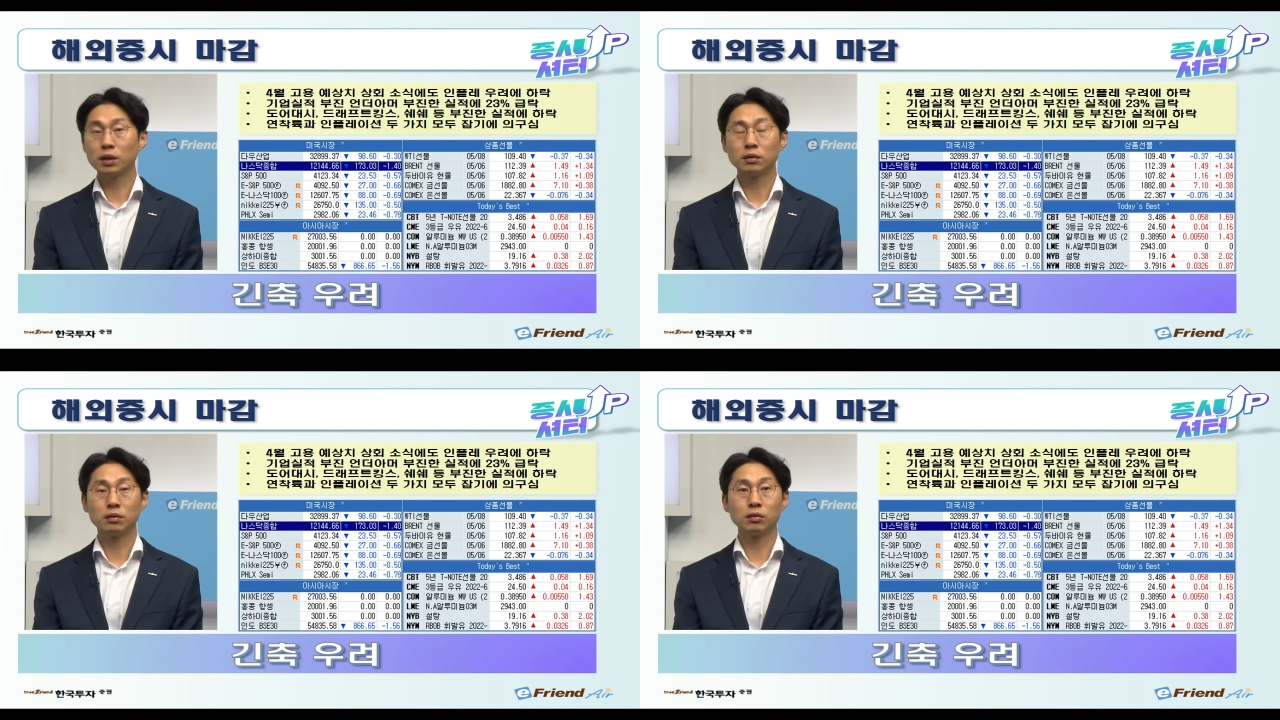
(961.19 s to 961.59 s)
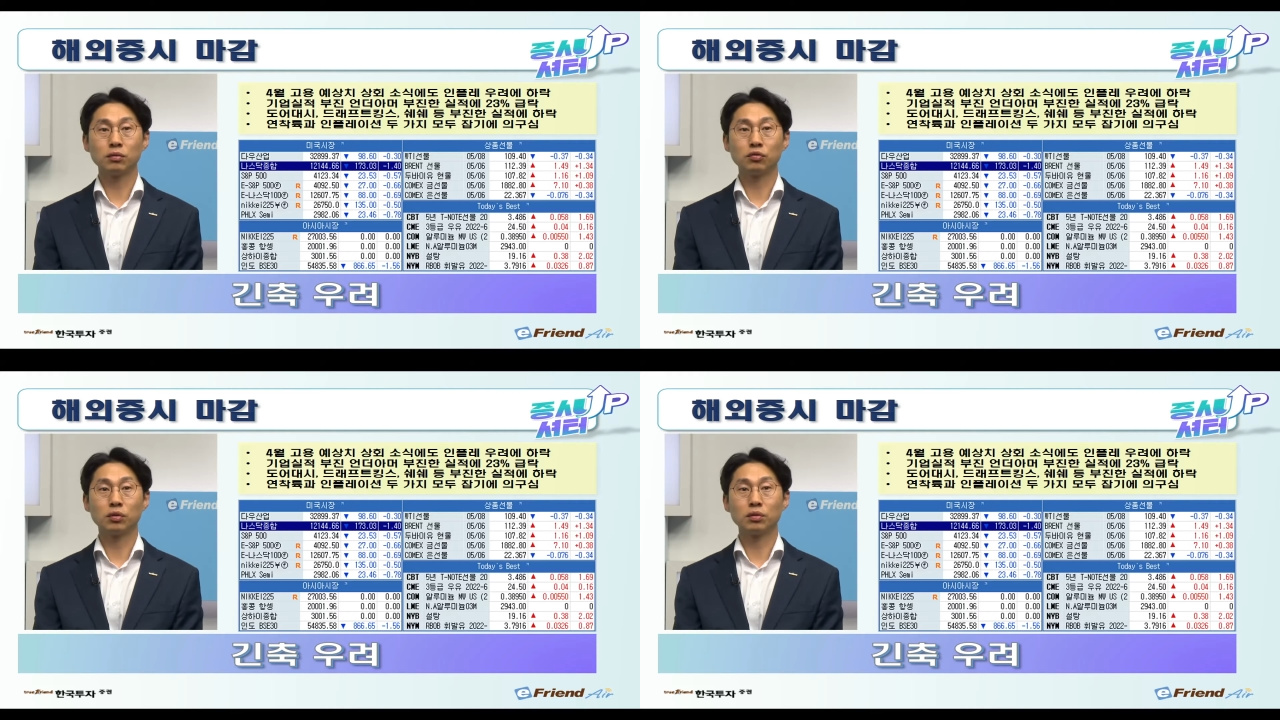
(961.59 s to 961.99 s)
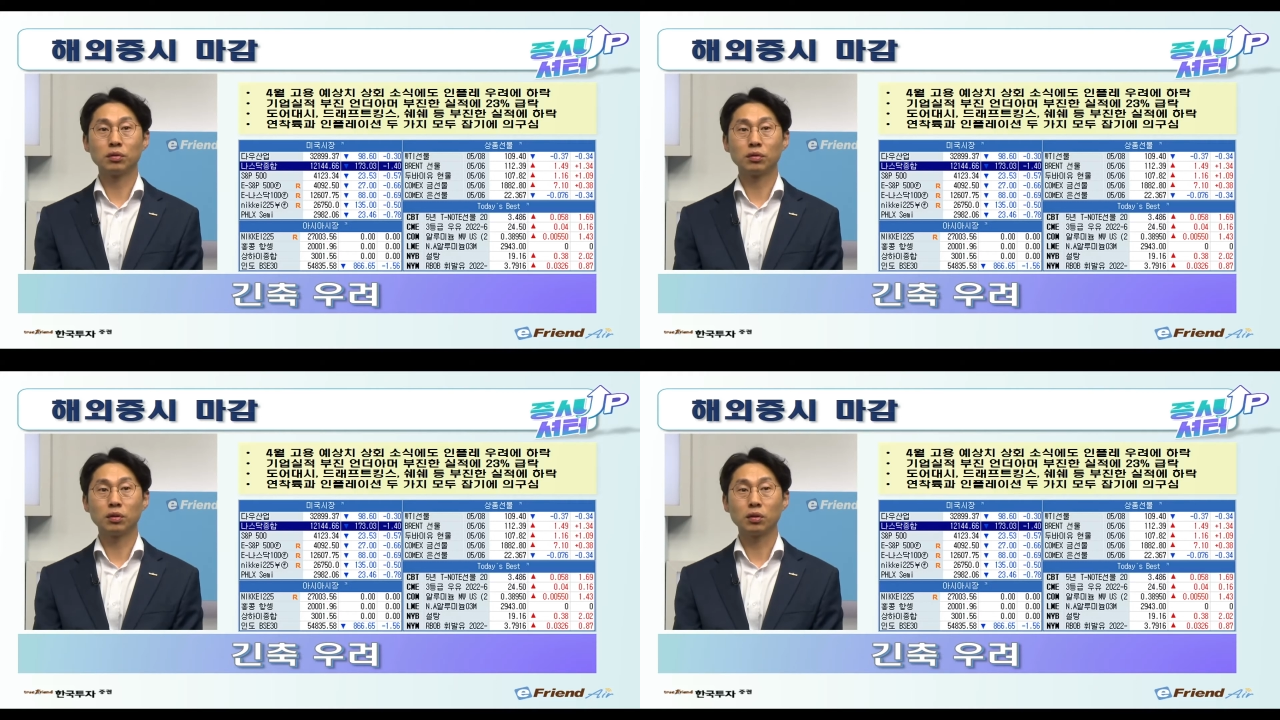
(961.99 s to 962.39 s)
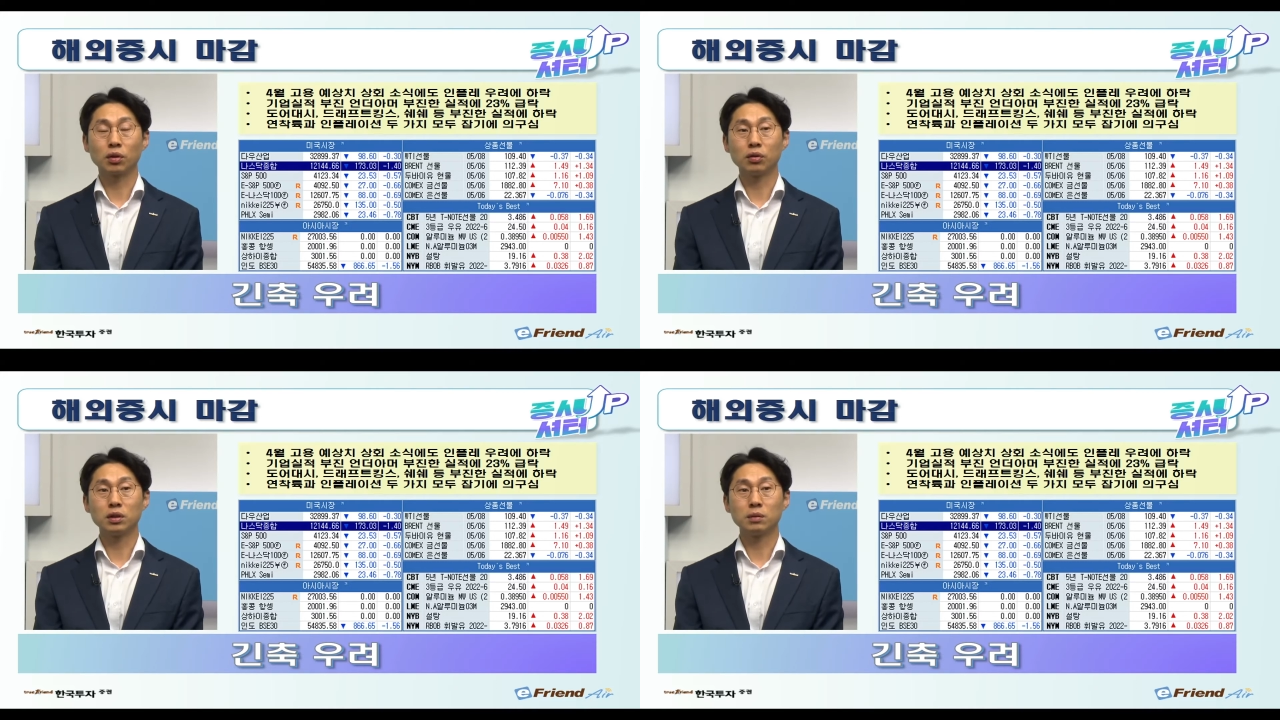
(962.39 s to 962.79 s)
들어, 줄어들어서
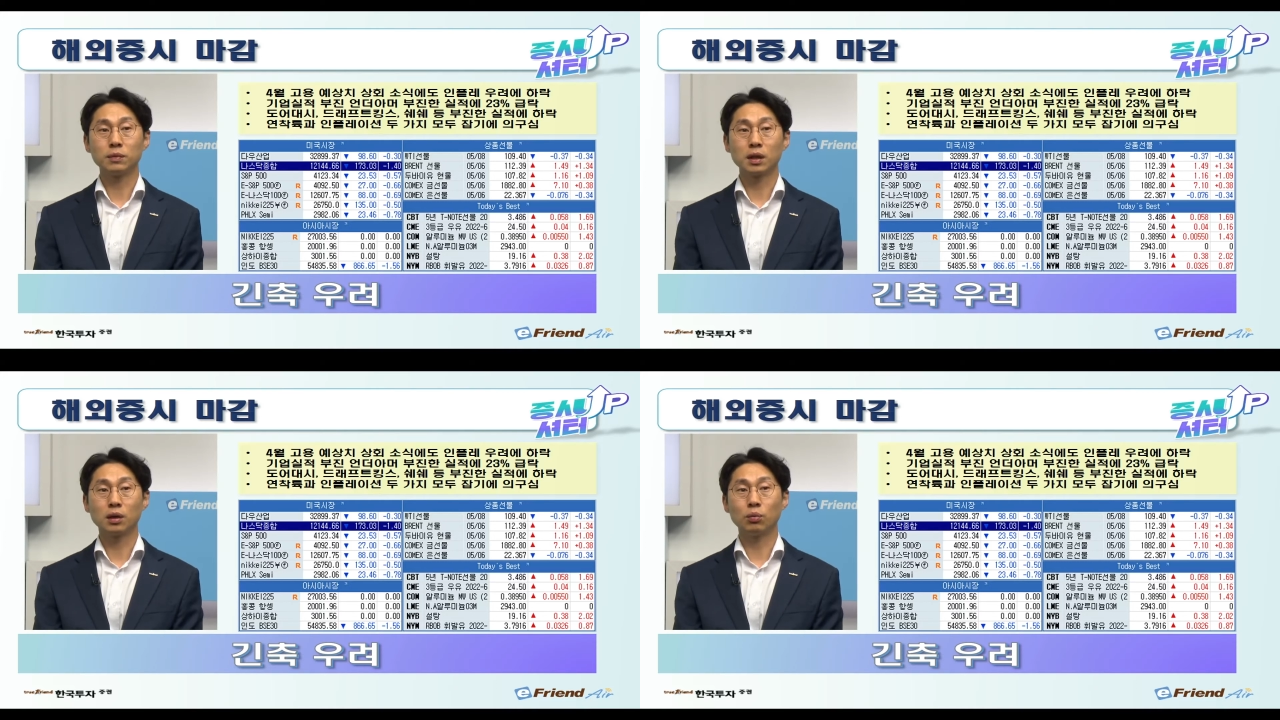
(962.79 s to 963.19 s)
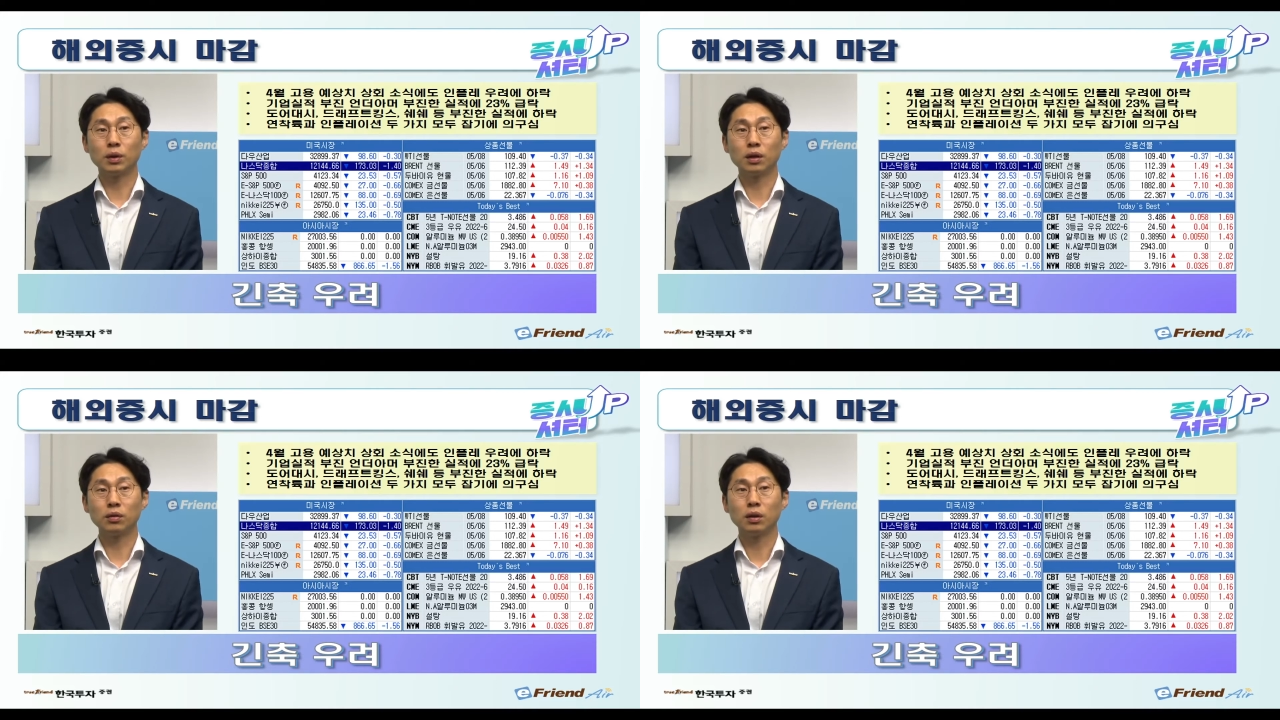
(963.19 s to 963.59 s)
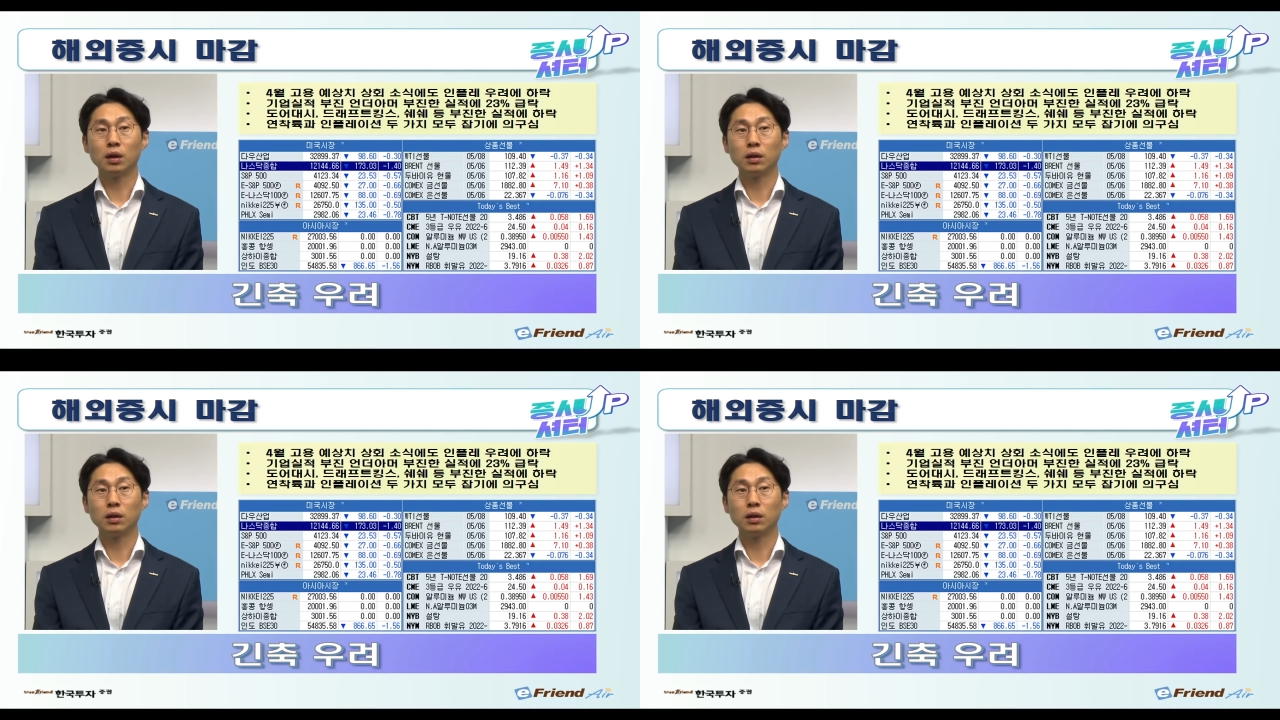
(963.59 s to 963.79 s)
경기 침체가 오면